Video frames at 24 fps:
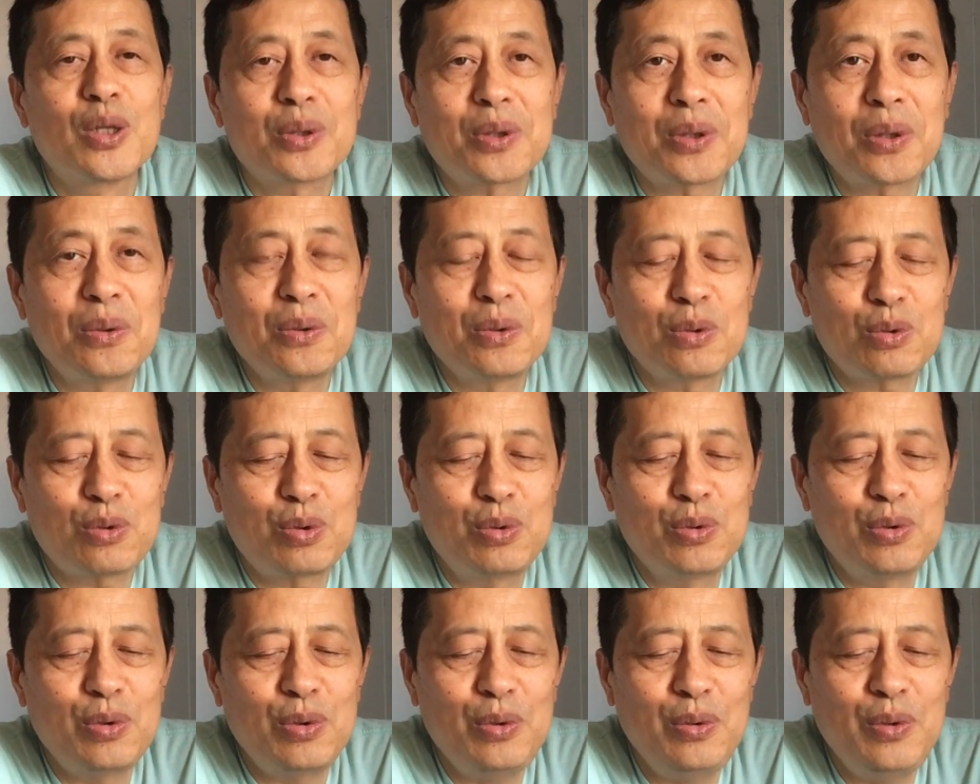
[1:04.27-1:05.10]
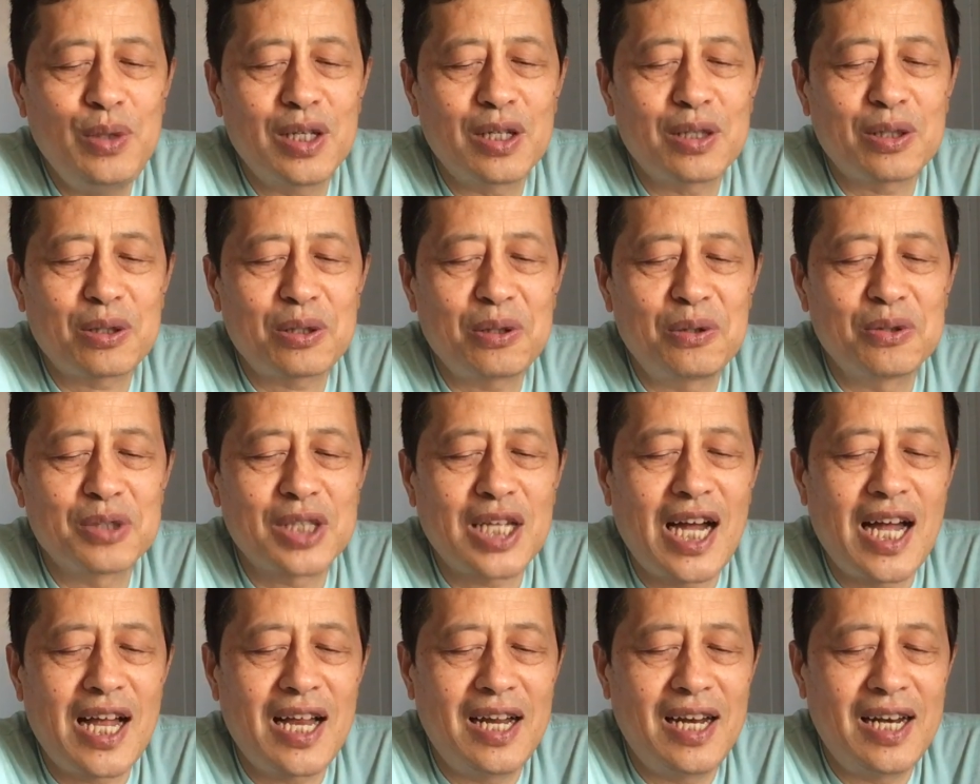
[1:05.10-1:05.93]
东突运动
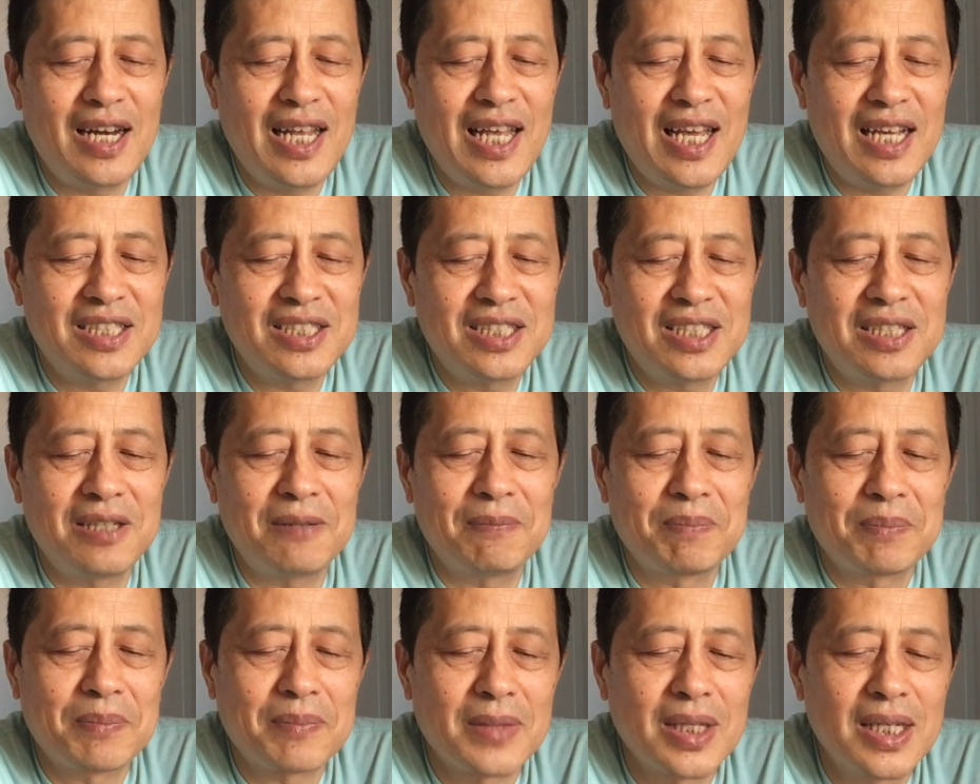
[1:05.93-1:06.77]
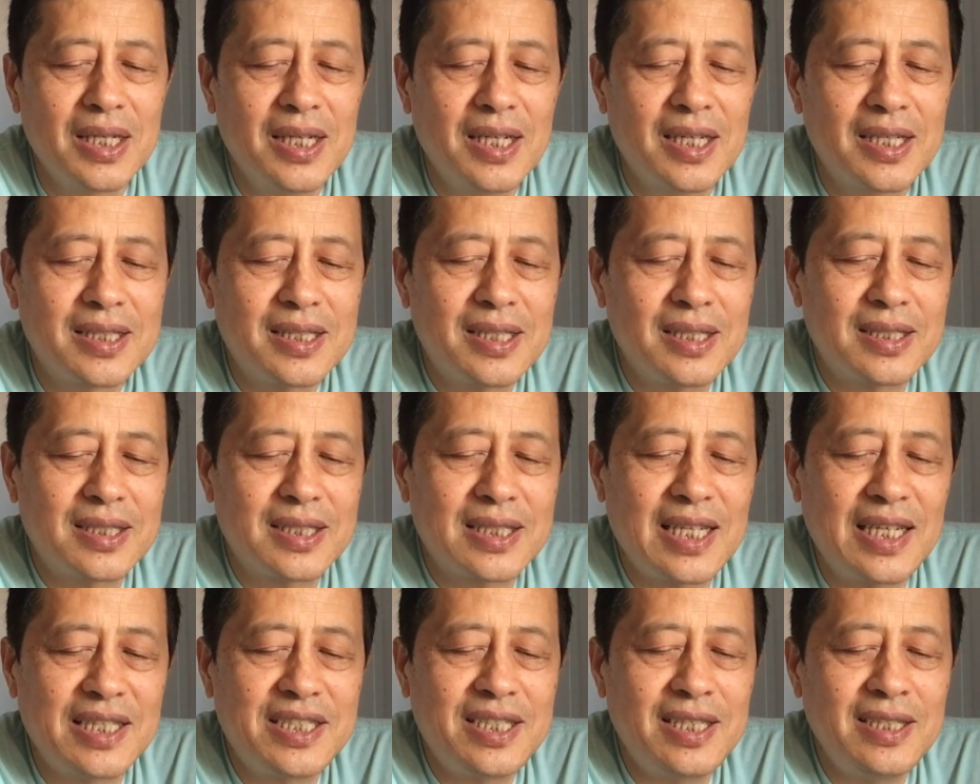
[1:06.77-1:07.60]
的联系，甚至
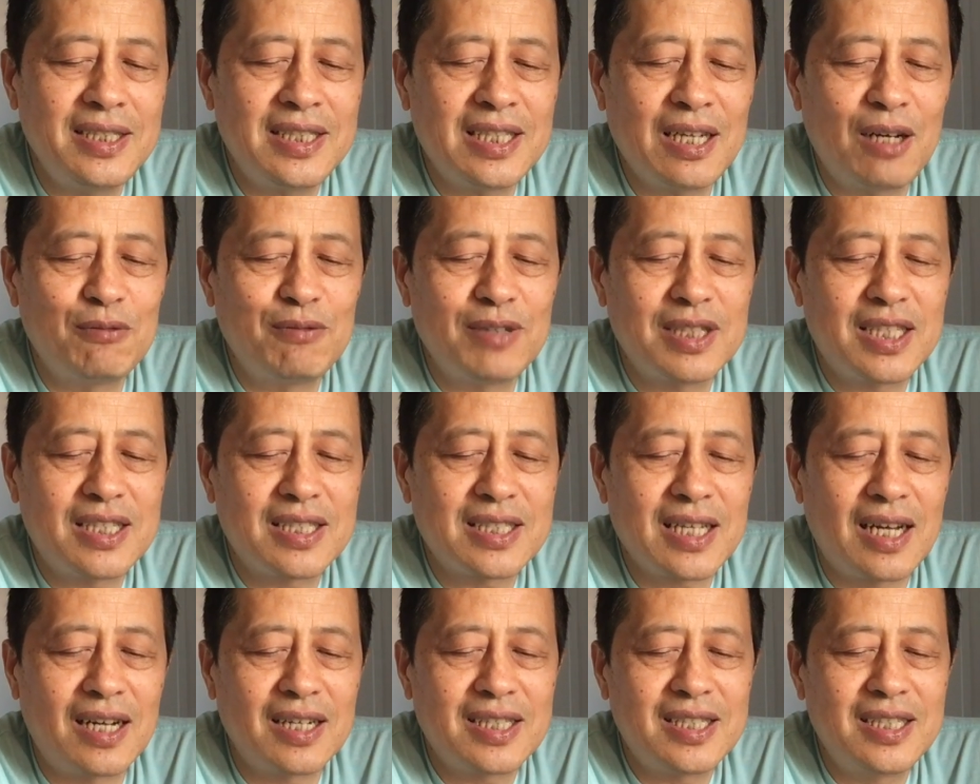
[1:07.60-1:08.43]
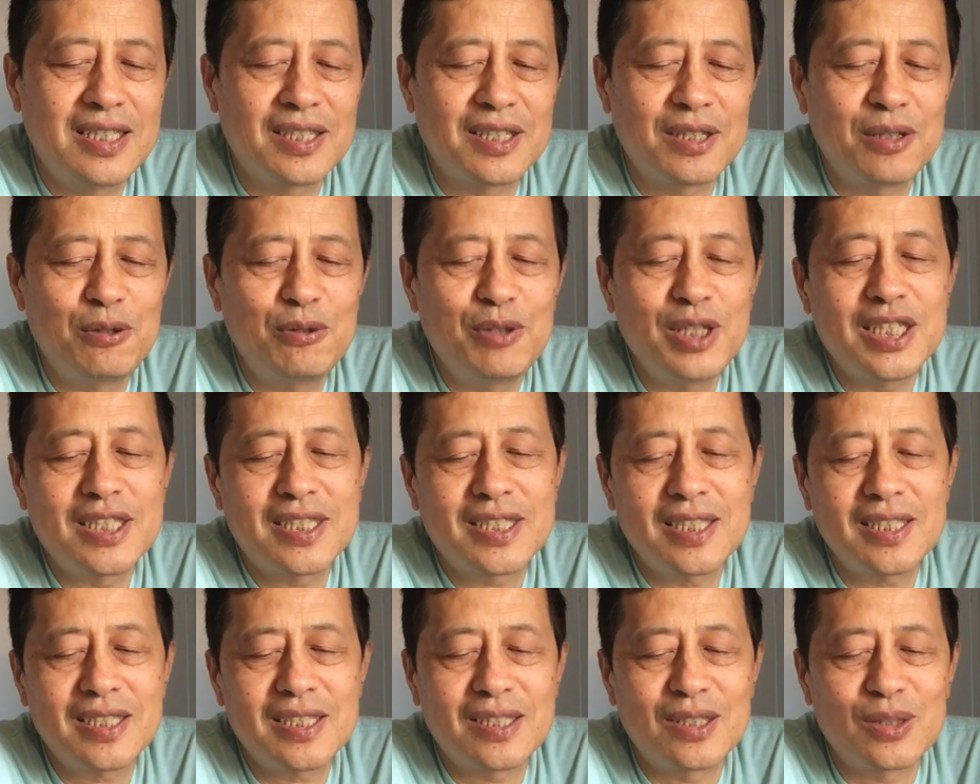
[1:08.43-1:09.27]
在新疆问题上可能会
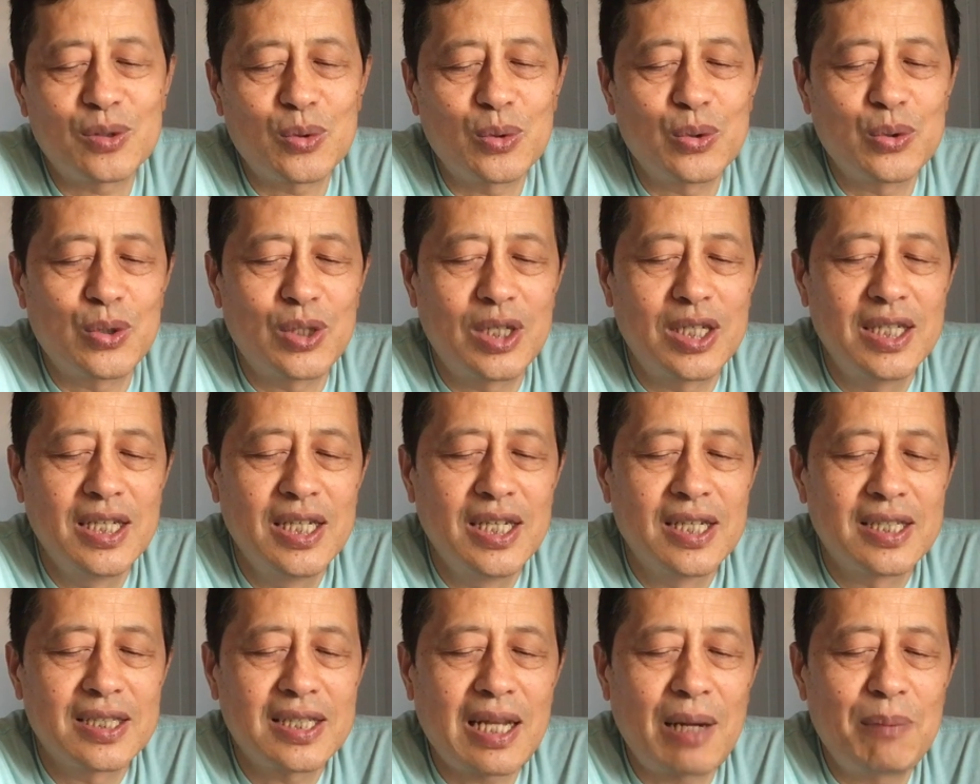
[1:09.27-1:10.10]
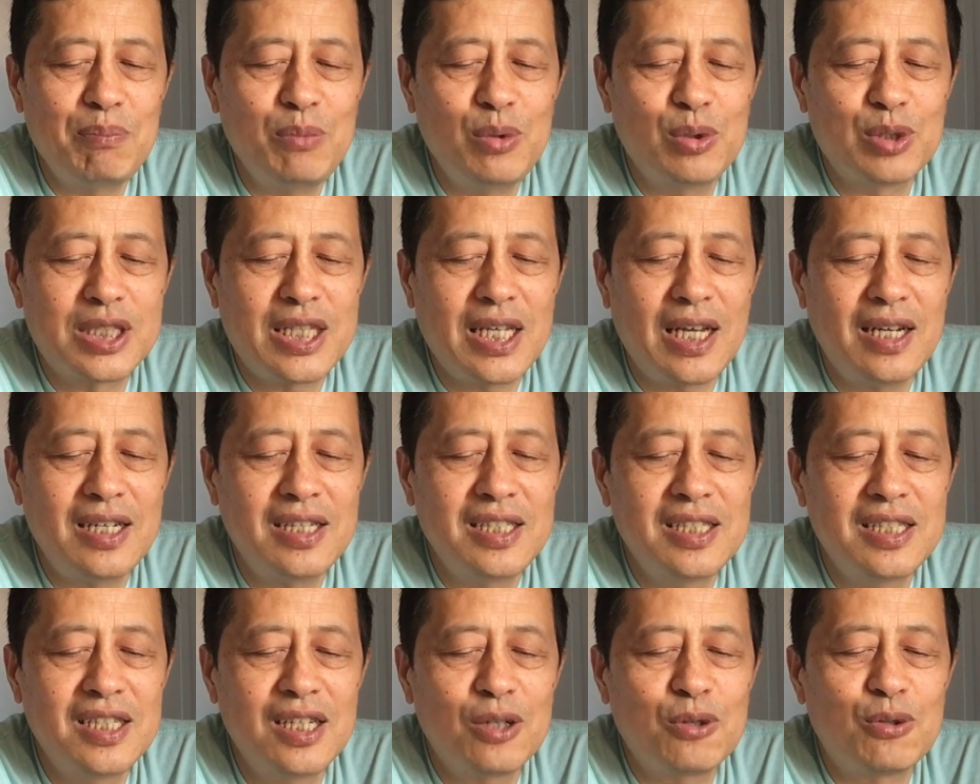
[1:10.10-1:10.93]
支持中国。但目前，
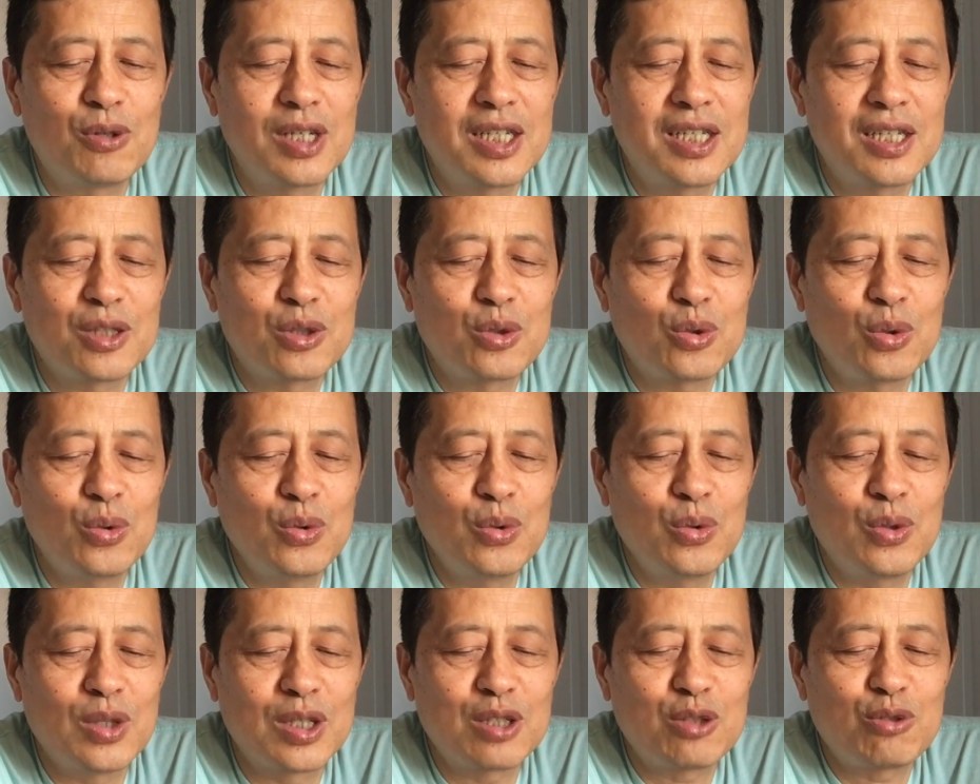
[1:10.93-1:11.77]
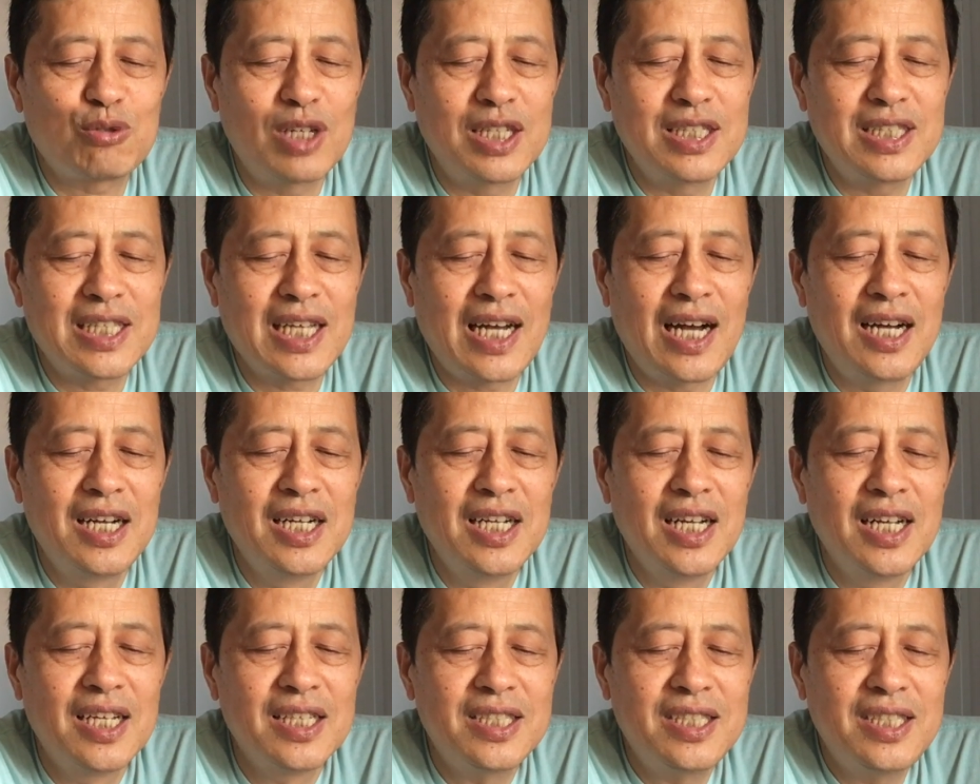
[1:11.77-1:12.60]
俄国和中国的专家
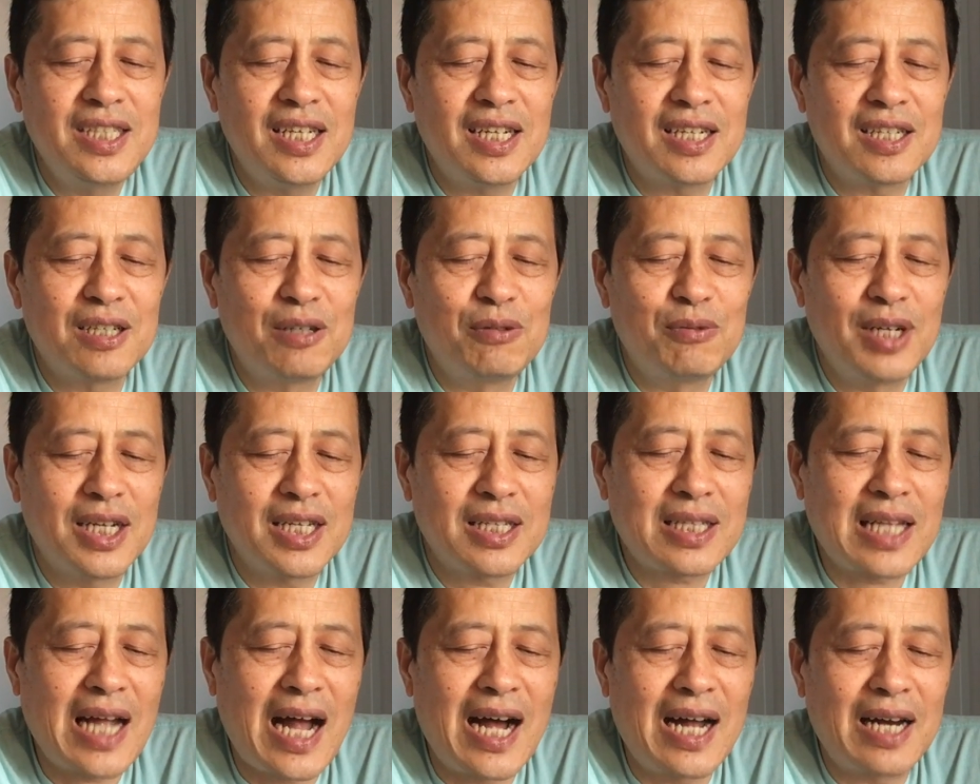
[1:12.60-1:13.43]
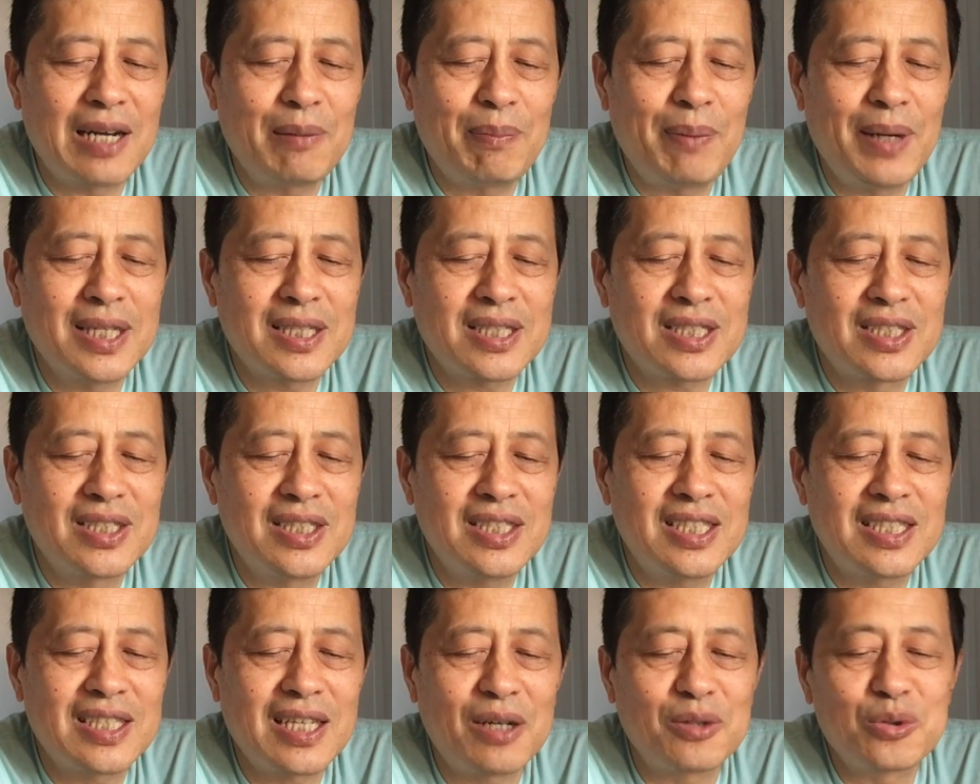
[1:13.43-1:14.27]
皆认为，塔利班实
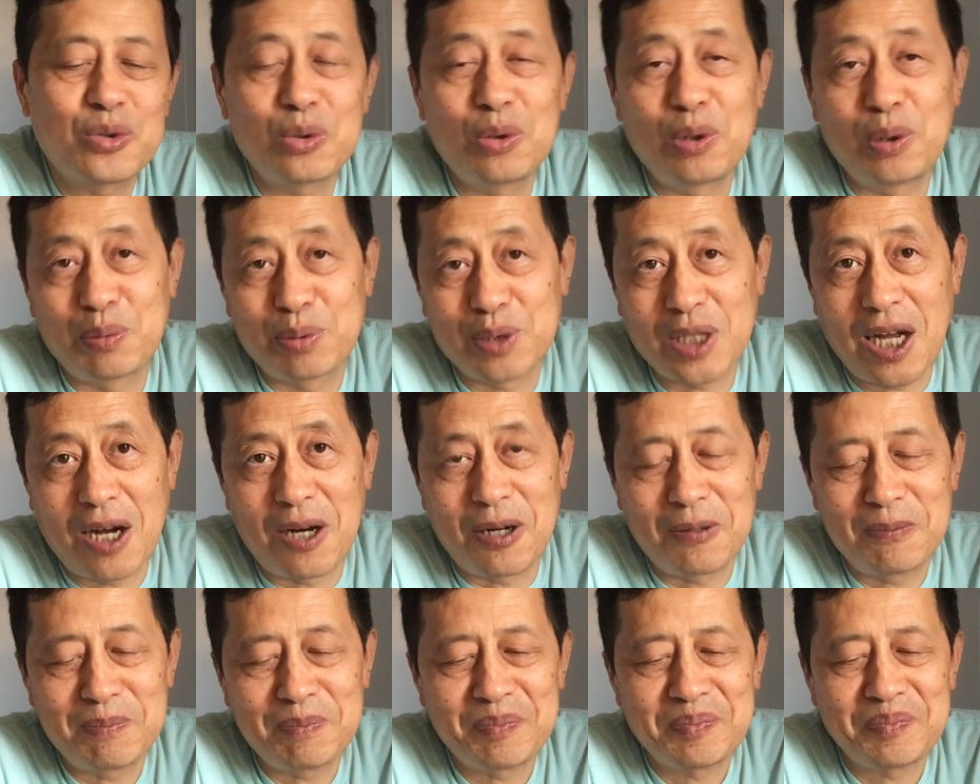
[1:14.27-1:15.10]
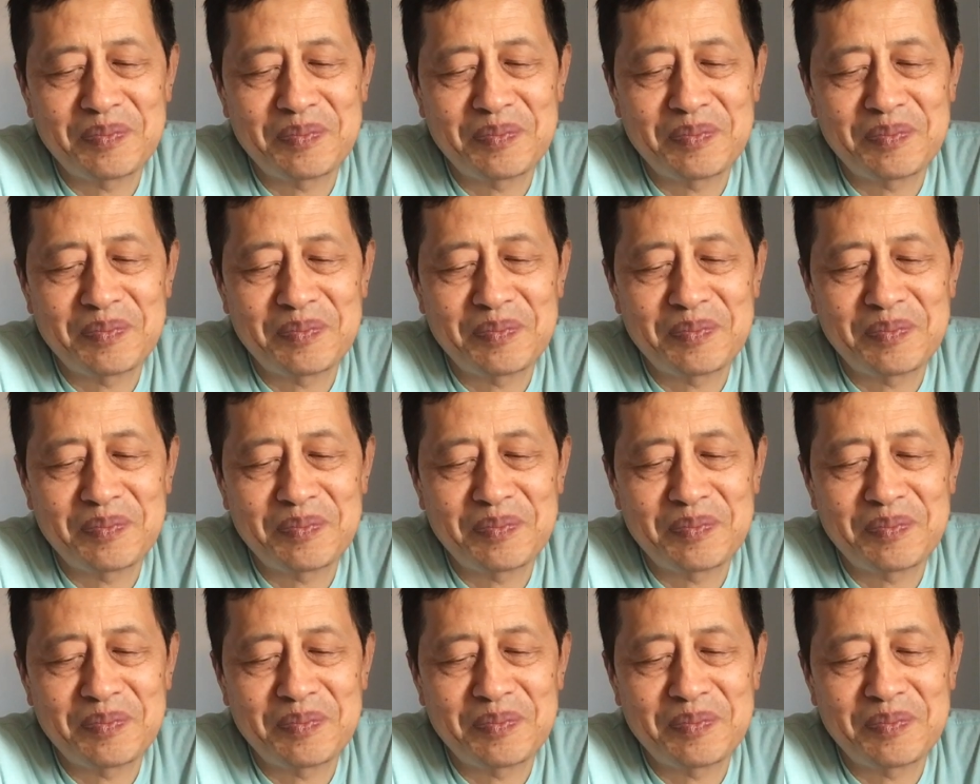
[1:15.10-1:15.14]
际上做不到，